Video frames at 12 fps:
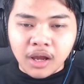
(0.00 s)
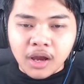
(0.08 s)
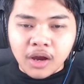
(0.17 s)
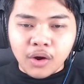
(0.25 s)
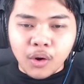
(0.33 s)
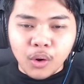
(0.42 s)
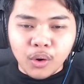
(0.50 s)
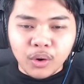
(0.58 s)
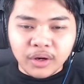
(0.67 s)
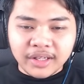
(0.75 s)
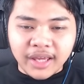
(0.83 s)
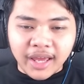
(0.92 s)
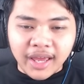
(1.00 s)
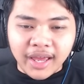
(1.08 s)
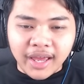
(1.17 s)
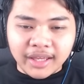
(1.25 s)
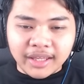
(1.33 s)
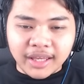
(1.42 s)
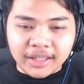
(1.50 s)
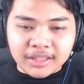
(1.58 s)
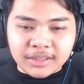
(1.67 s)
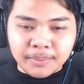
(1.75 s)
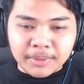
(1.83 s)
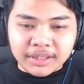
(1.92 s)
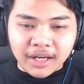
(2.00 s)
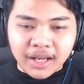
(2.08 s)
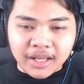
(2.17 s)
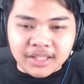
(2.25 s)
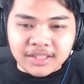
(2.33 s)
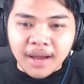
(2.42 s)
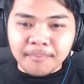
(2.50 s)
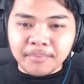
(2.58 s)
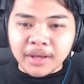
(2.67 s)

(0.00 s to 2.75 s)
Oke, kita sebentar lagi sampai.